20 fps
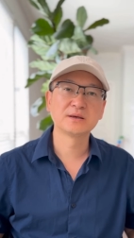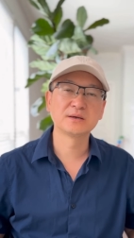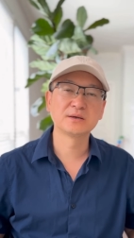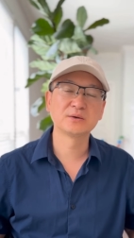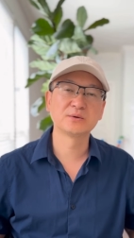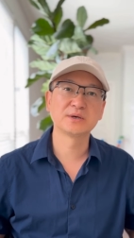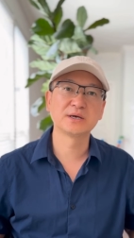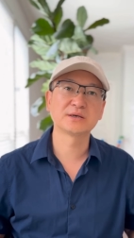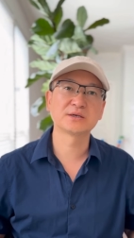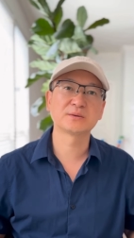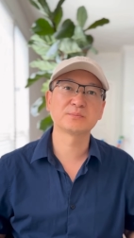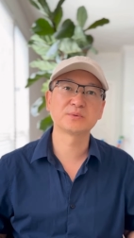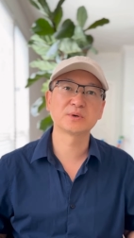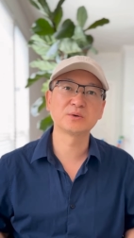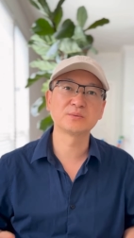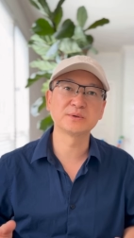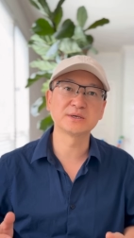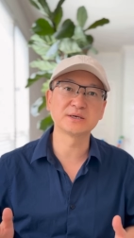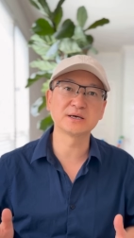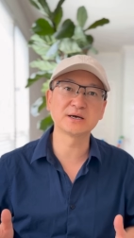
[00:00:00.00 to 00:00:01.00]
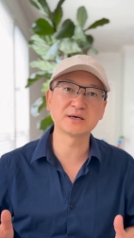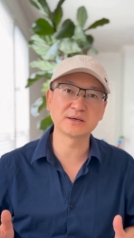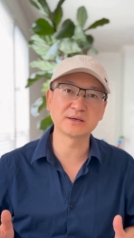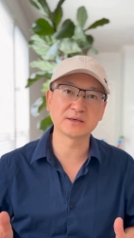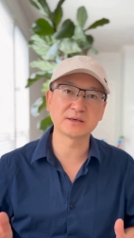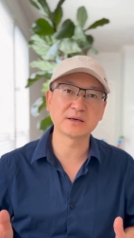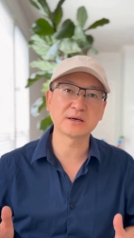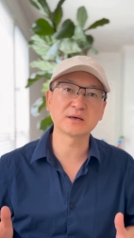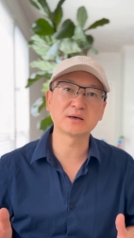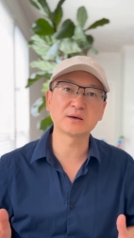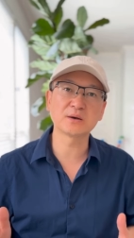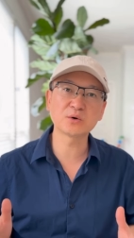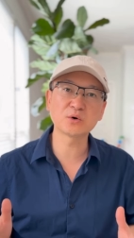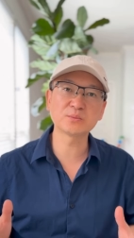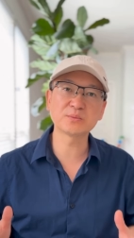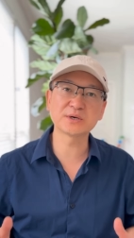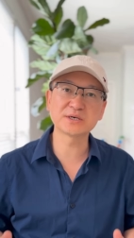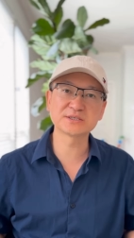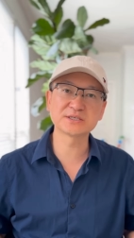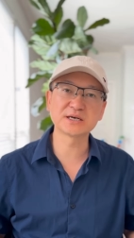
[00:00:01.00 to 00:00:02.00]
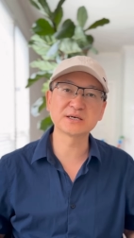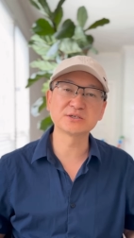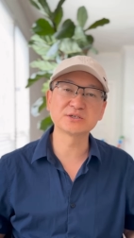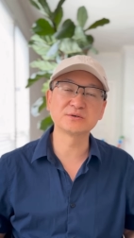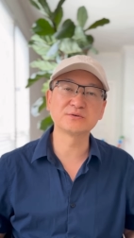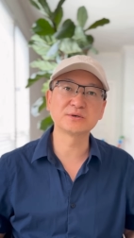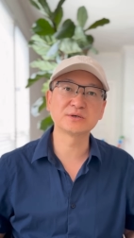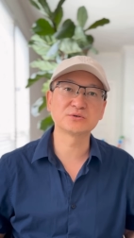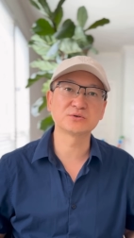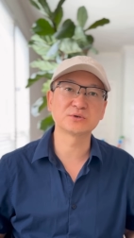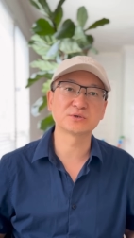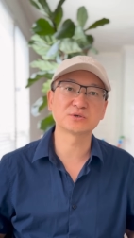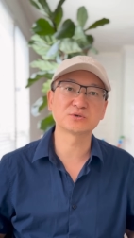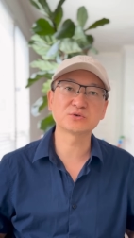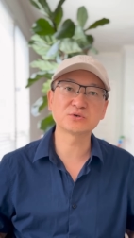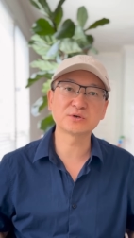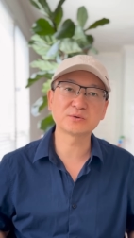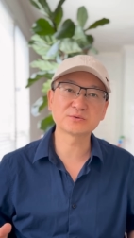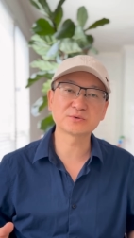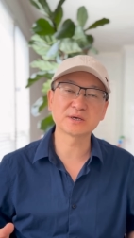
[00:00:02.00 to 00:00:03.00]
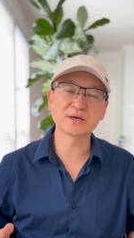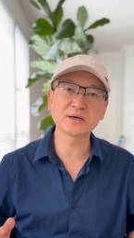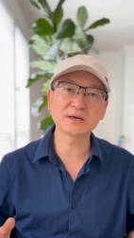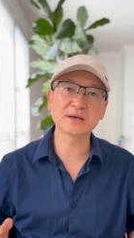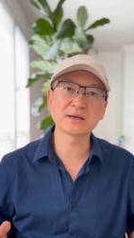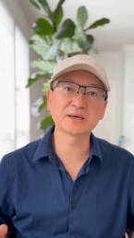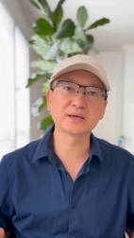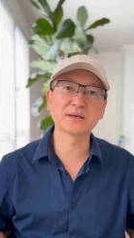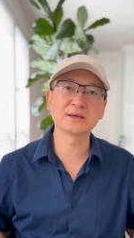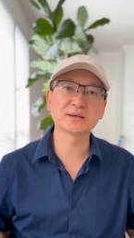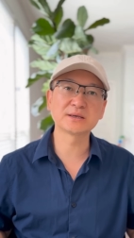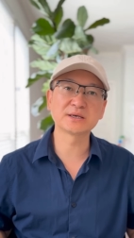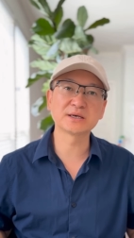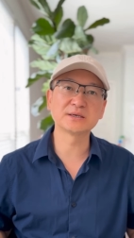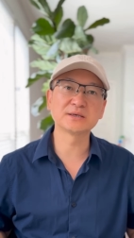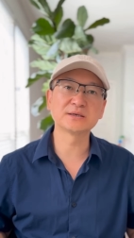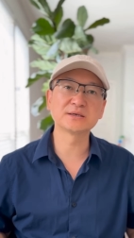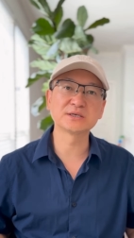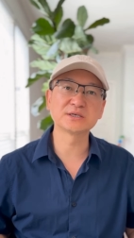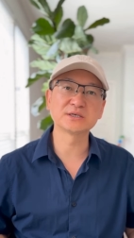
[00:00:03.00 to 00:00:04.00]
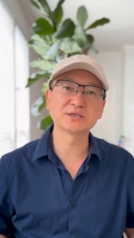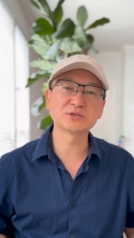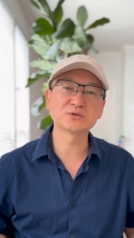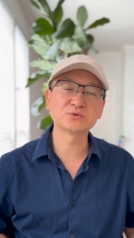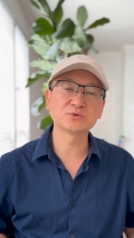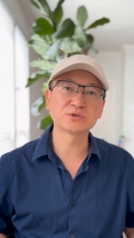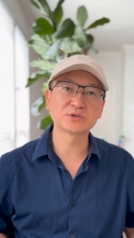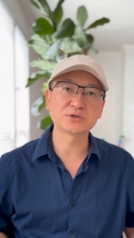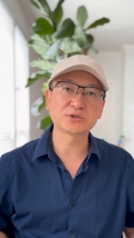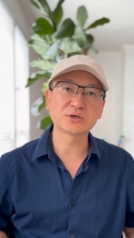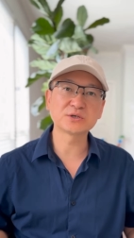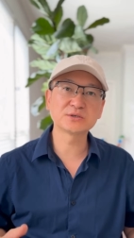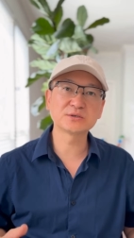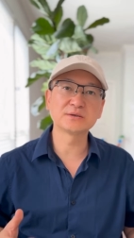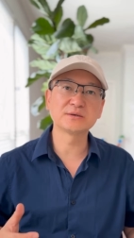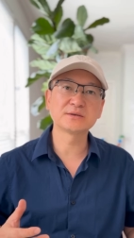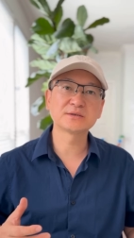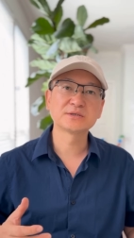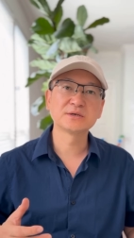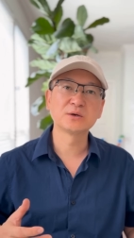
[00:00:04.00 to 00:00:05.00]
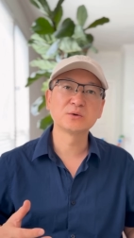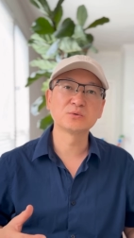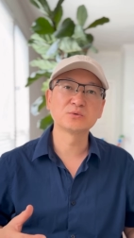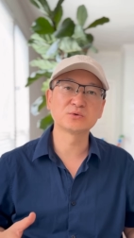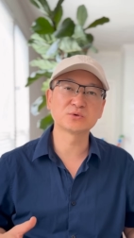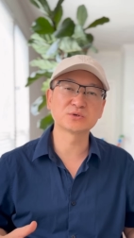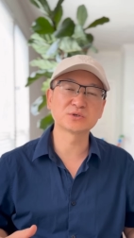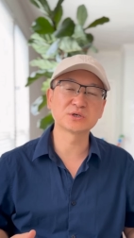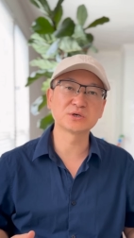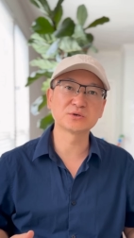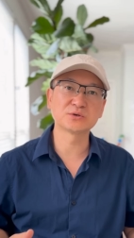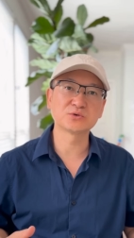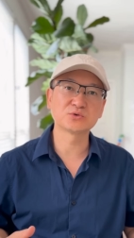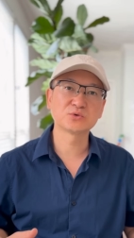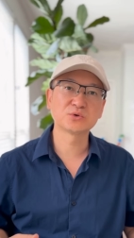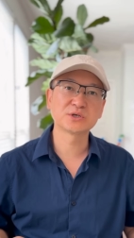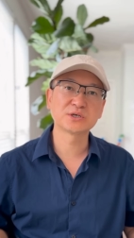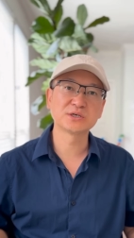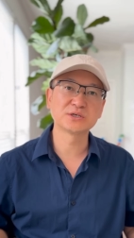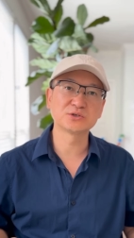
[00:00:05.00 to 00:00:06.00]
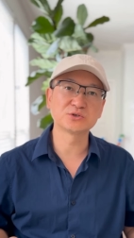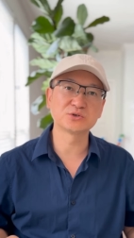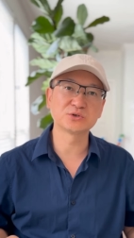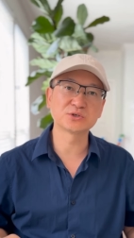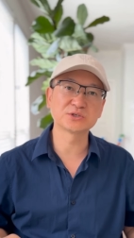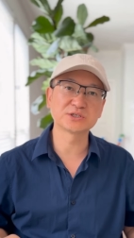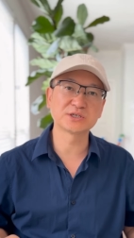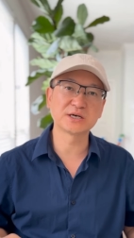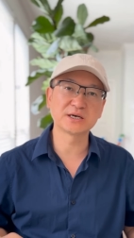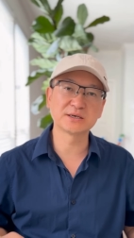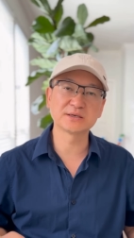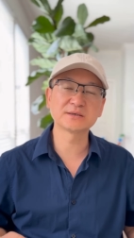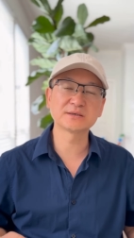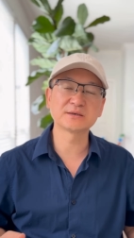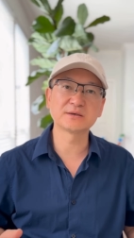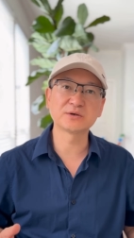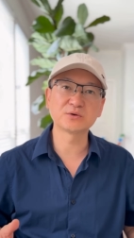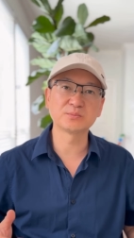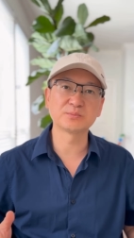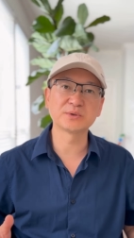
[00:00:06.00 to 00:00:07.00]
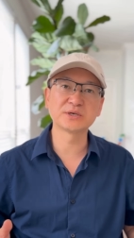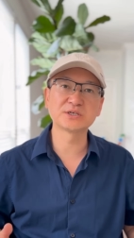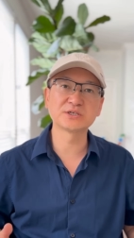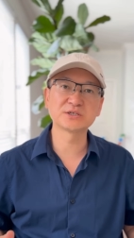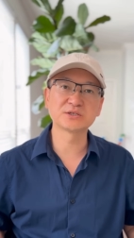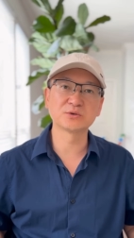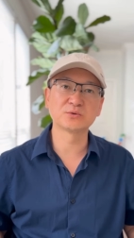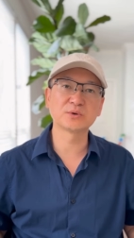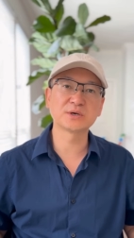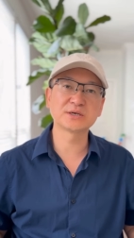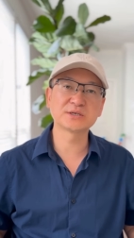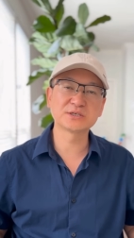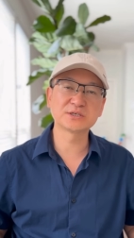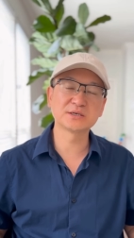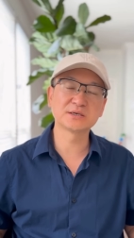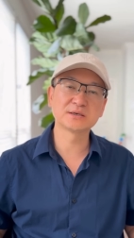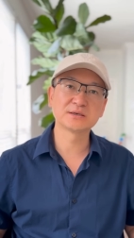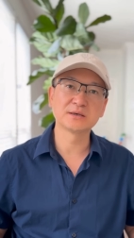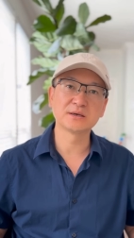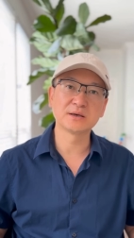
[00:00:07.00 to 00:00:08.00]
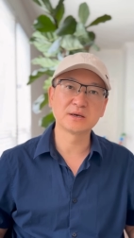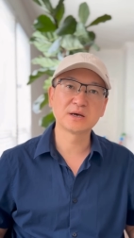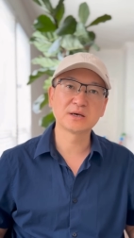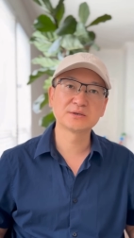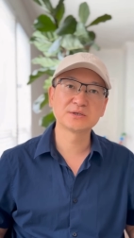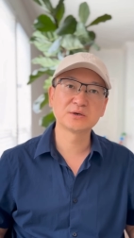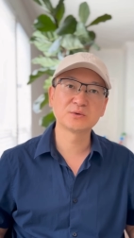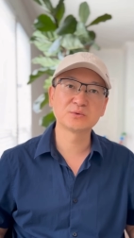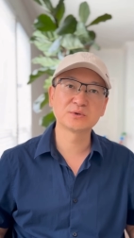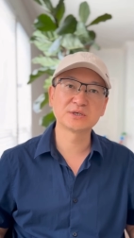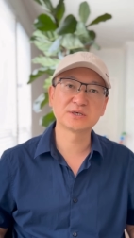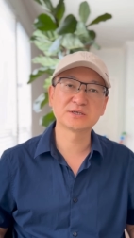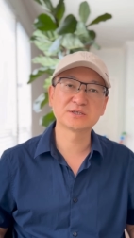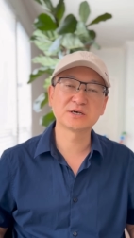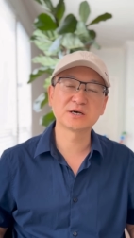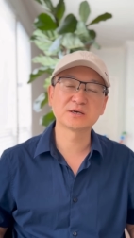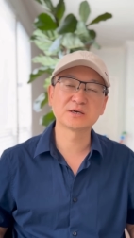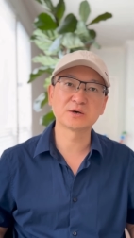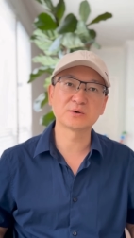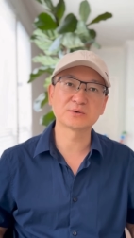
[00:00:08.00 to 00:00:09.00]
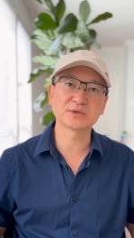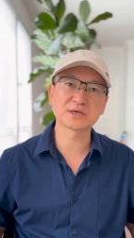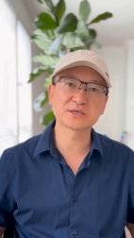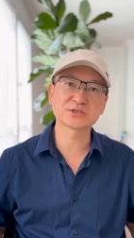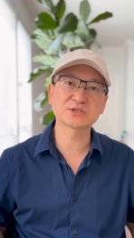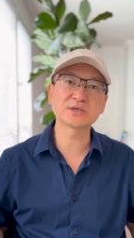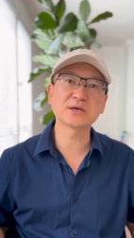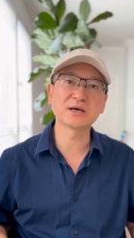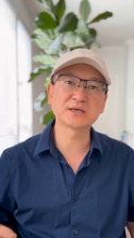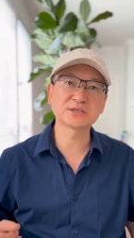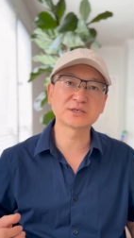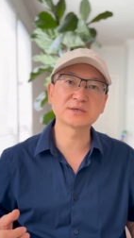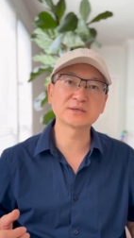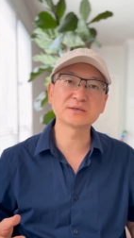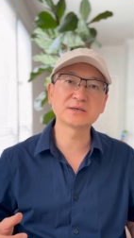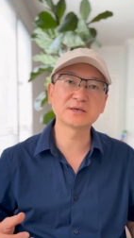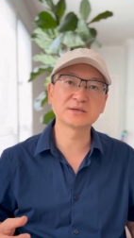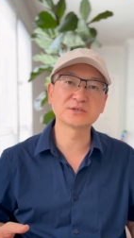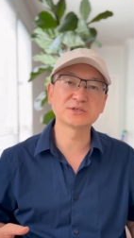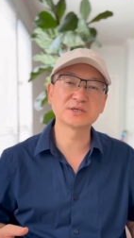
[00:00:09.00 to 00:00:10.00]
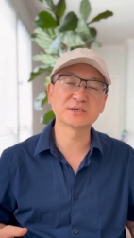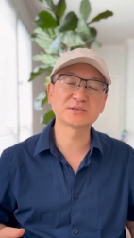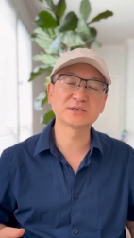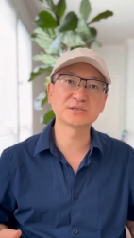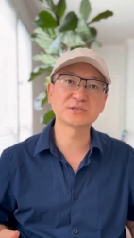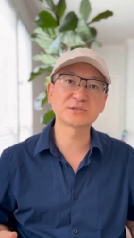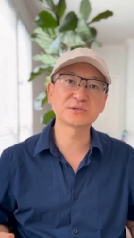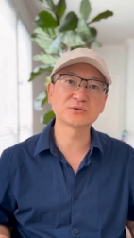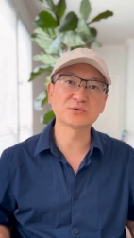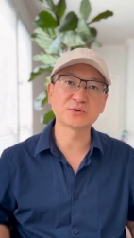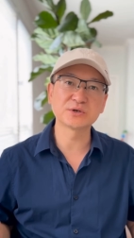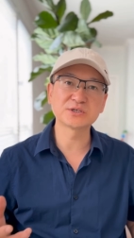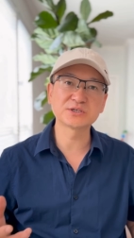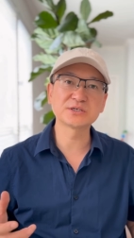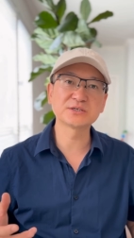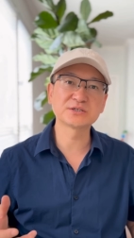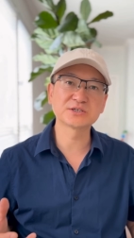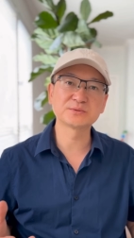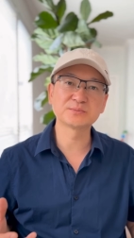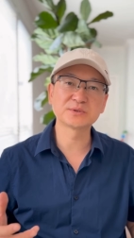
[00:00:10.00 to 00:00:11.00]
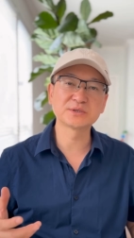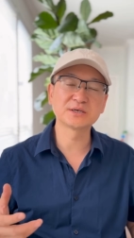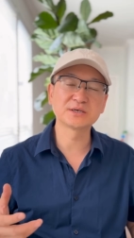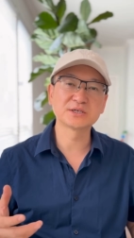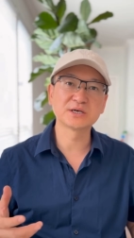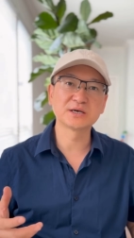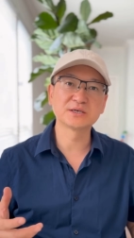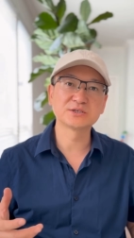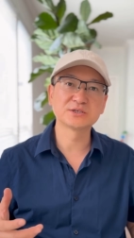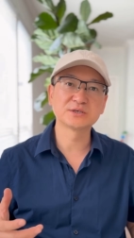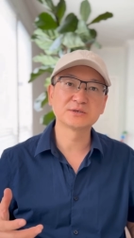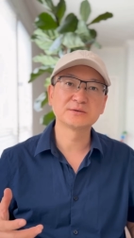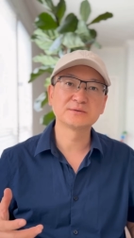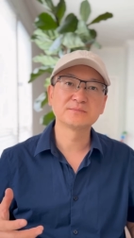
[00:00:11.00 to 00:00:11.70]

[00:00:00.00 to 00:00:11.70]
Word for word: 有研究表明呢，欧米克三脂肪酸的缺乏。跟抑郁症、躁郁症、注意力缺陷有密切的关系，而且会影响老年痴呆症等神经性退行疾病的产生。